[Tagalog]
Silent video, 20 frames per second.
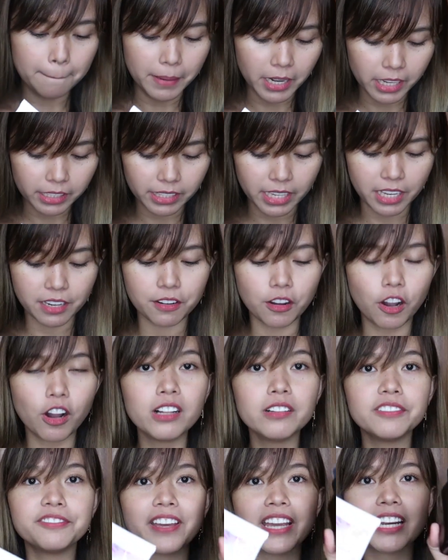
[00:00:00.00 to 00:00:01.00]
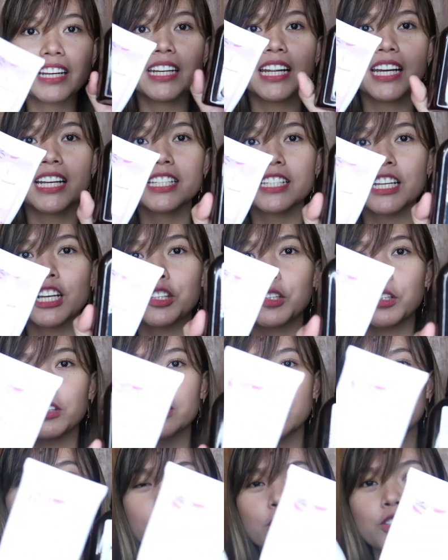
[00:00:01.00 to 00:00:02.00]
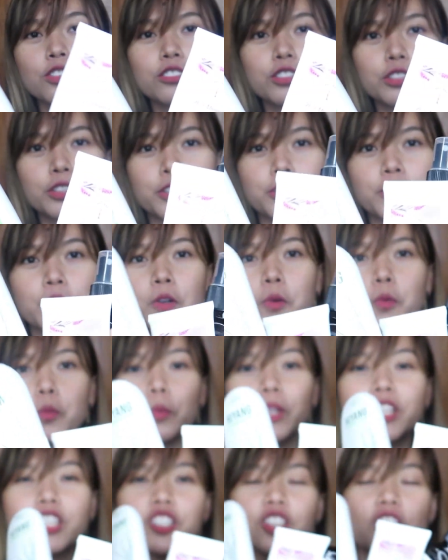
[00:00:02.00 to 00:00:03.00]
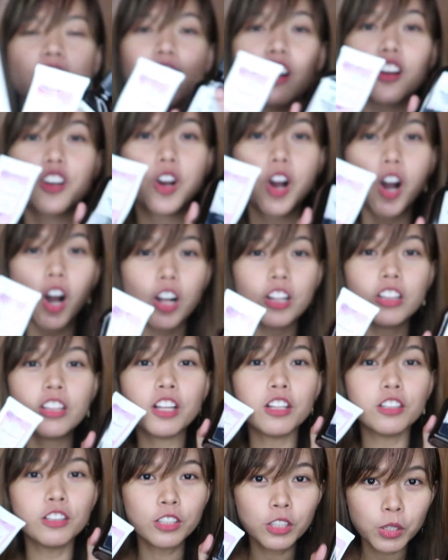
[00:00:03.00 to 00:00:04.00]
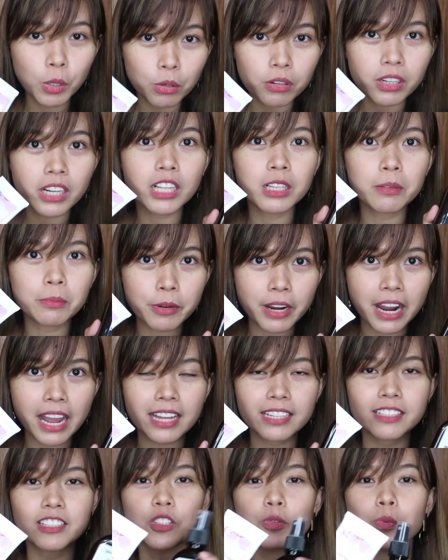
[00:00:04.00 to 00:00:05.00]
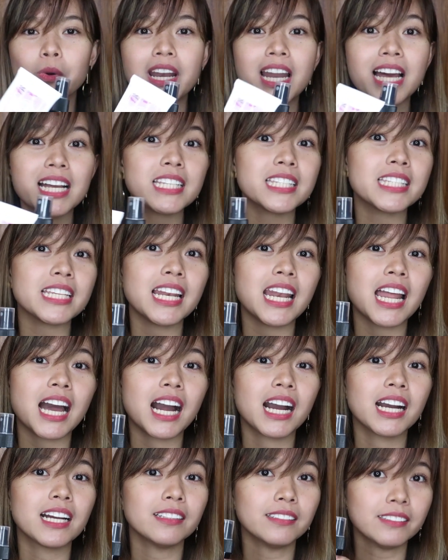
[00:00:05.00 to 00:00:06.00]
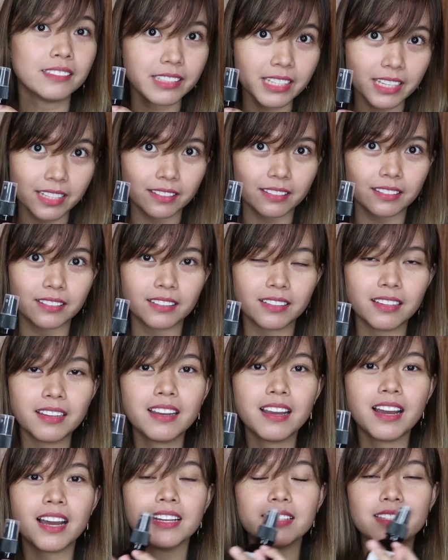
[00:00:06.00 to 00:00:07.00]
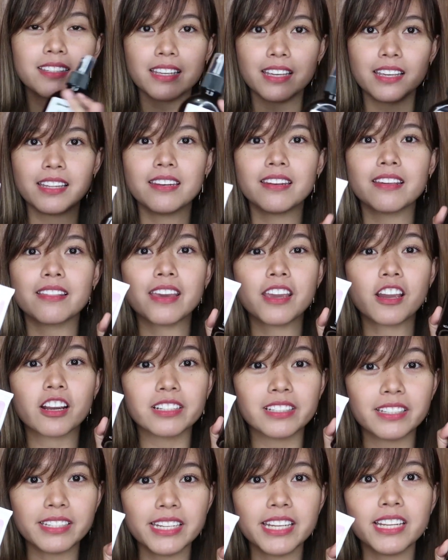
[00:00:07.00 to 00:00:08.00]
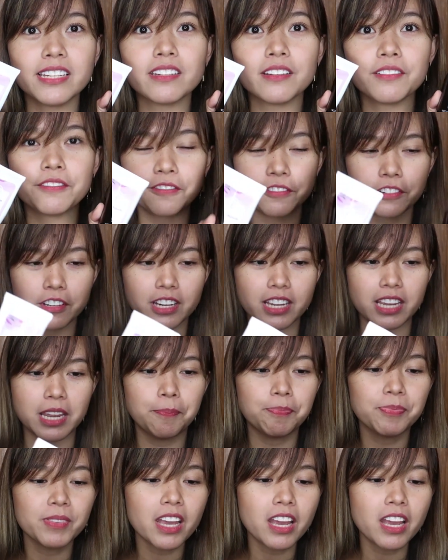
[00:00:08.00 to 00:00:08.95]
But in all fairness, itong tatlong to, which are all local brands, wala silang DEET. As in, they are DEET-free.